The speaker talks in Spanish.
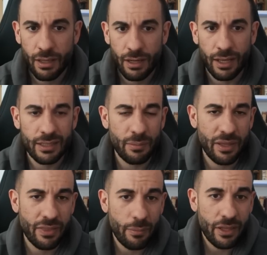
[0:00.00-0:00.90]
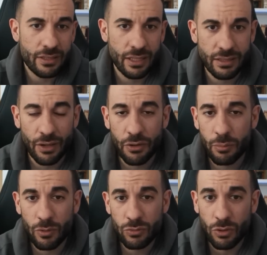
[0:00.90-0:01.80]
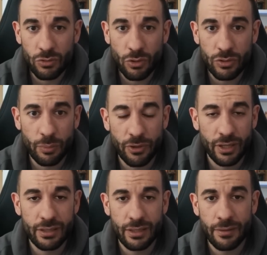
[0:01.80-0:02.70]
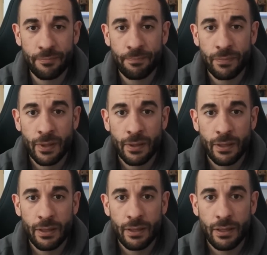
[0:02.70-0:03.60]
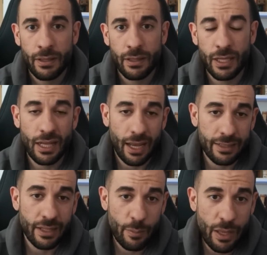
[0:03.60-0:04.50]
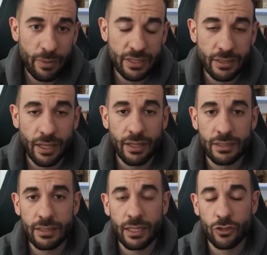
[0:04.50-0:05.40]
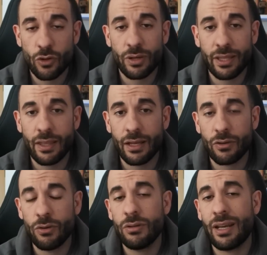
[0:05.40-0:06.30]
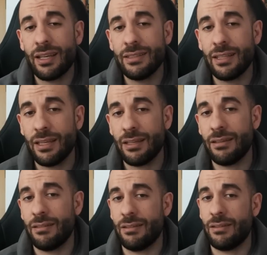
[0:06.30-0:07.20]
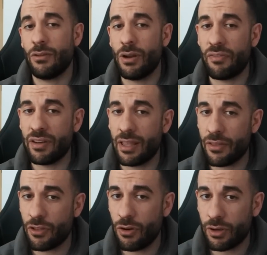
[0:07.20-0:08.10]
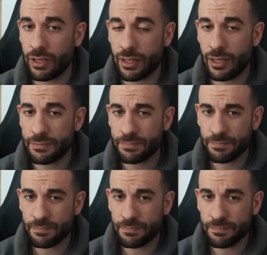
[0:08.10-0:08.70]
La gente me dice a mí de sectario, yo me junto con todo tipo de gente, y la gente que me llama sectaria es gente que solo queda con gente con afinidad ideológica